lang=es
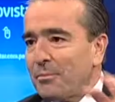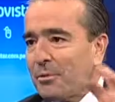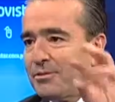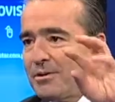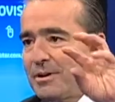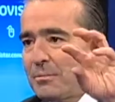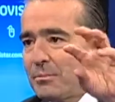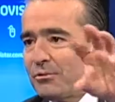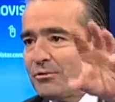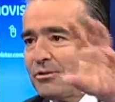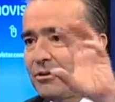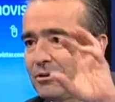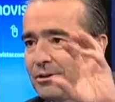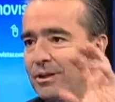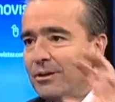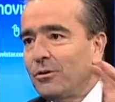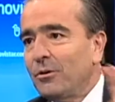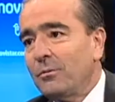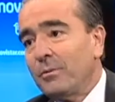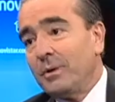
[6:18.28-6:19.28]
por eso le pusieron
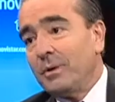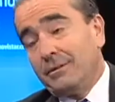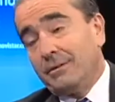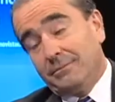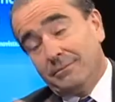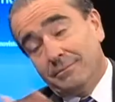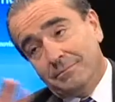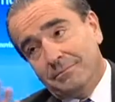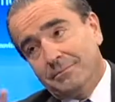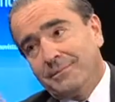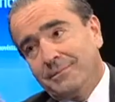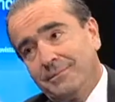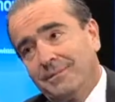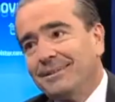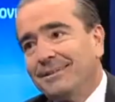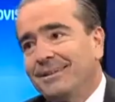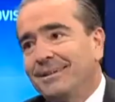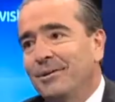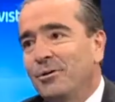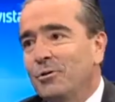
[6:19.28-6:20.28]
de nombre
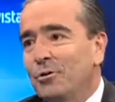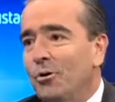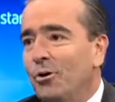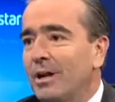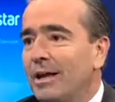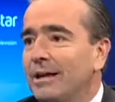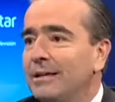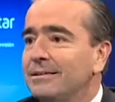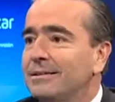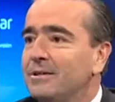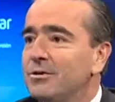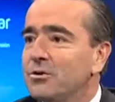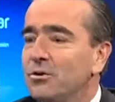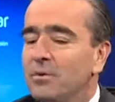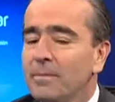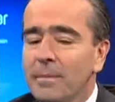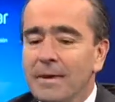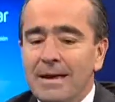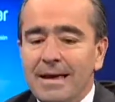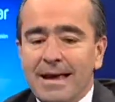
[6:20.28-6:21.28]
honor al
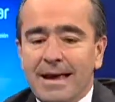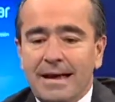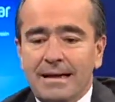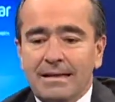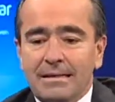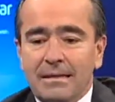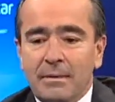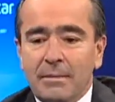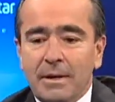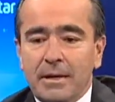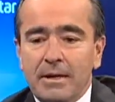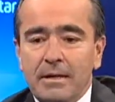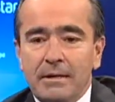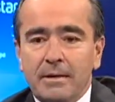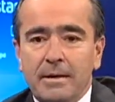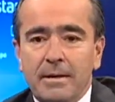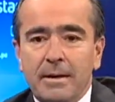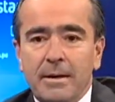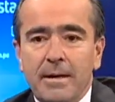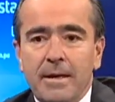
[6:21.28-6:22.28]
señor a esta
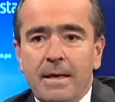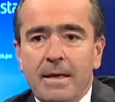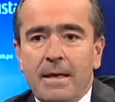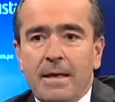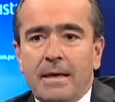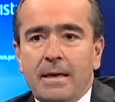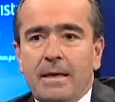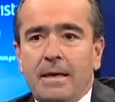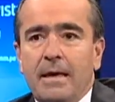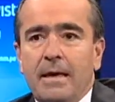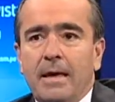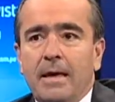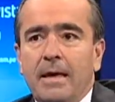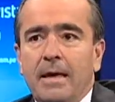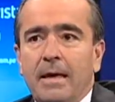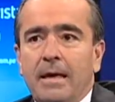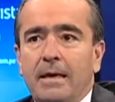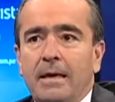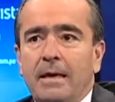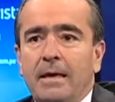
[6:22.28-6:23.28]
maquinita
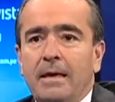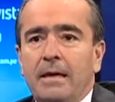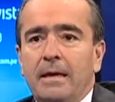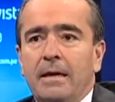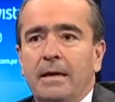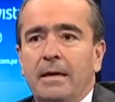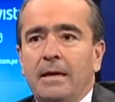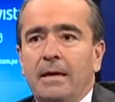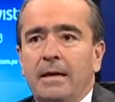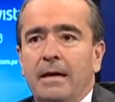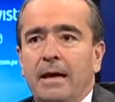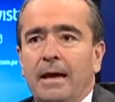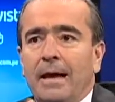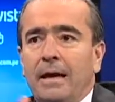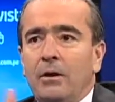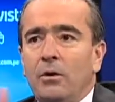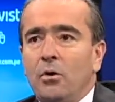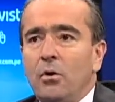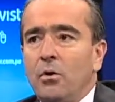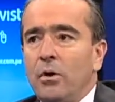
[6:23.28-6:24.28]
que eh,
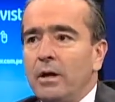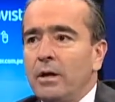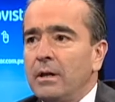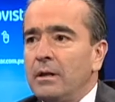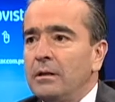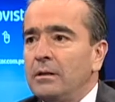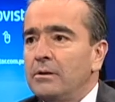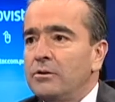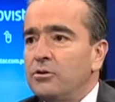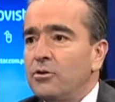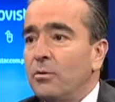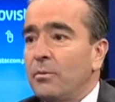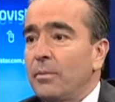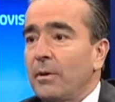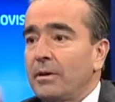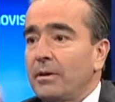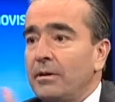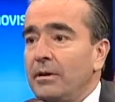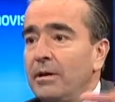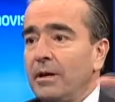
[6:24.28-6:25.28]
ganó en el
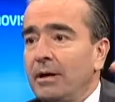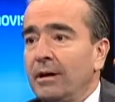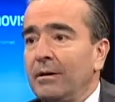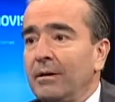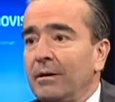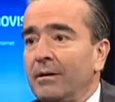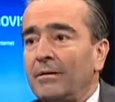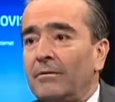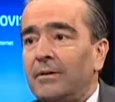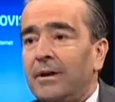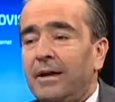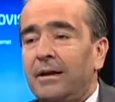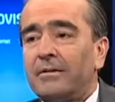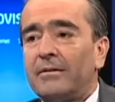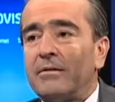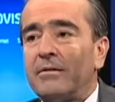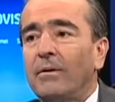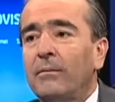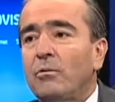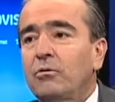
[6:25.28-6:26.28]
Jeopardy, en, en
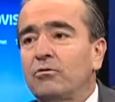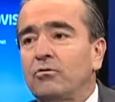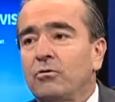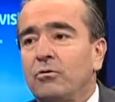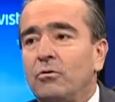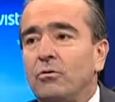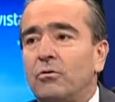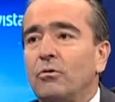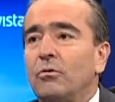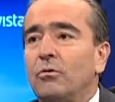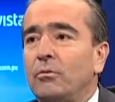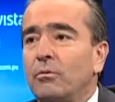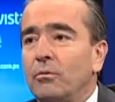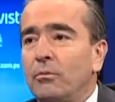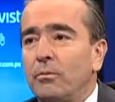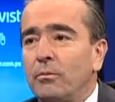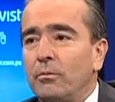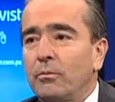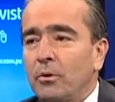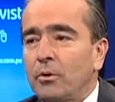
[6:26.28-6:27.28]
este famoso
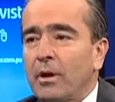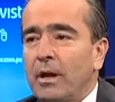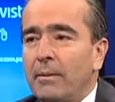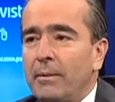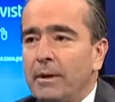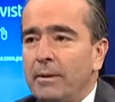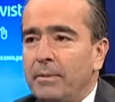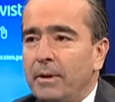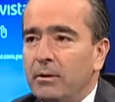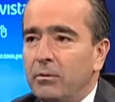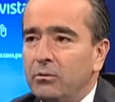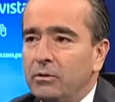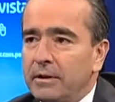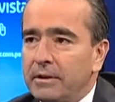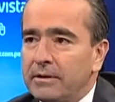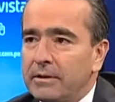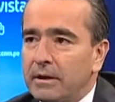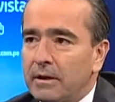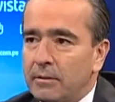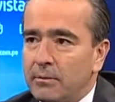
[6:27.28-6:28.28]
programa de
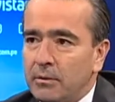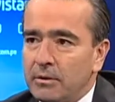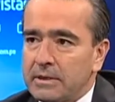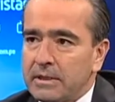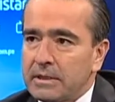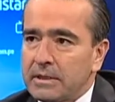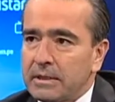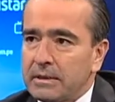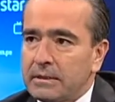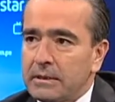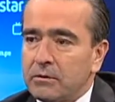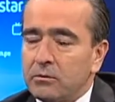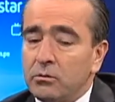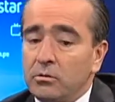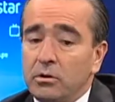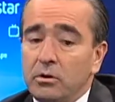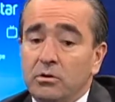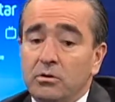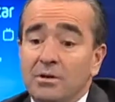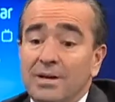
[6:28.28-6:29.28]
preguntas y respuestas en Estados
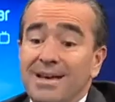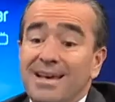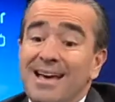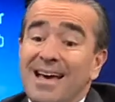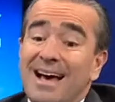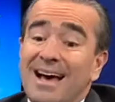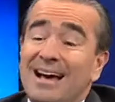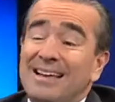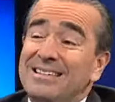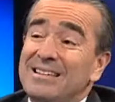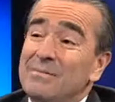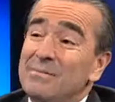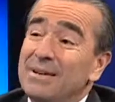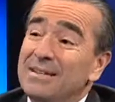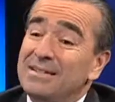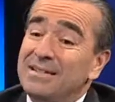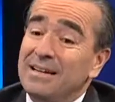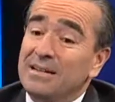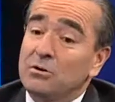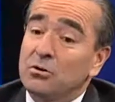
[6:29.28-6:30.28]
Unidos, hace
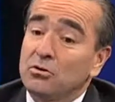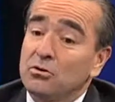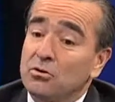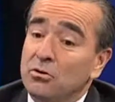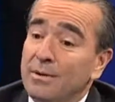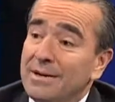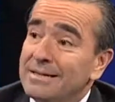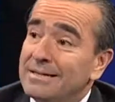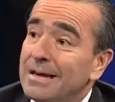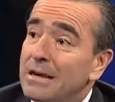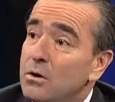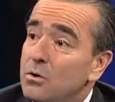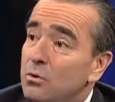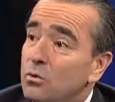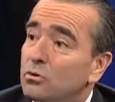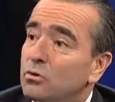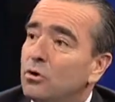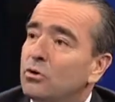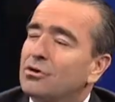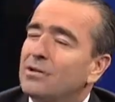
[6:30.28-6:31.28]
investigación sobre
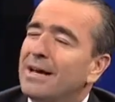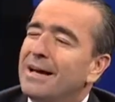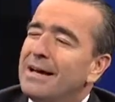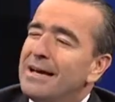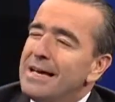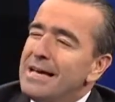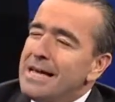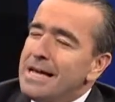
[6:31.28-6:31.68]
salud. O sea,